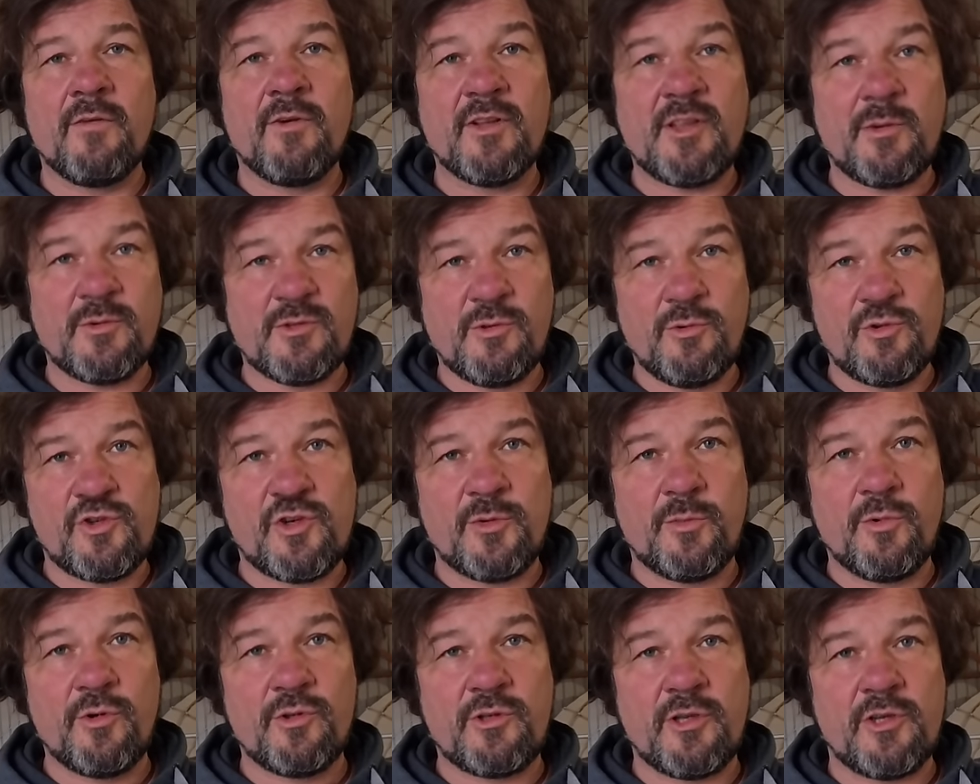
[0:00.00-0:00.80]
В этом
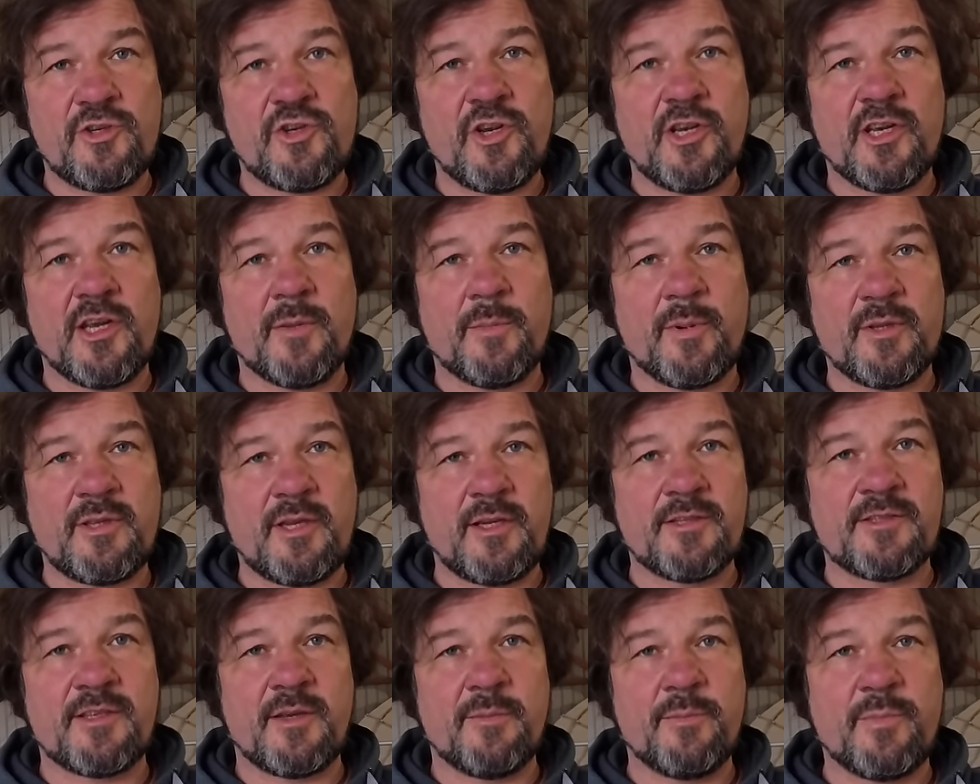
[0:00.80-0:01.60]
случае будут ячейки по
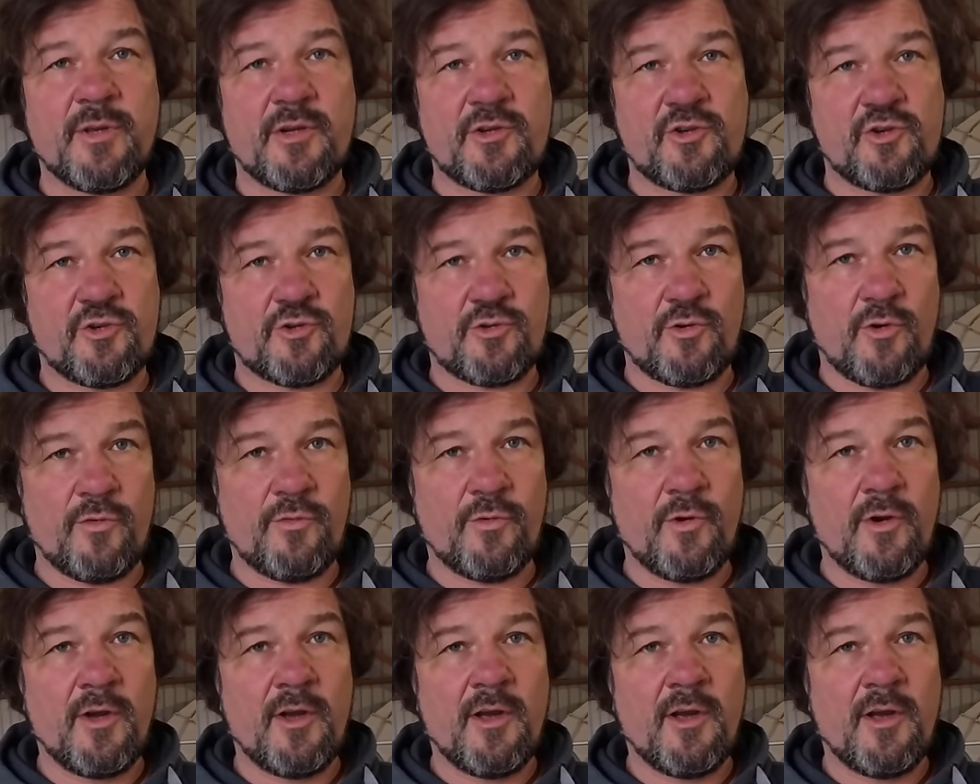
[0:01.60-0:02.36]
30 ампер часов,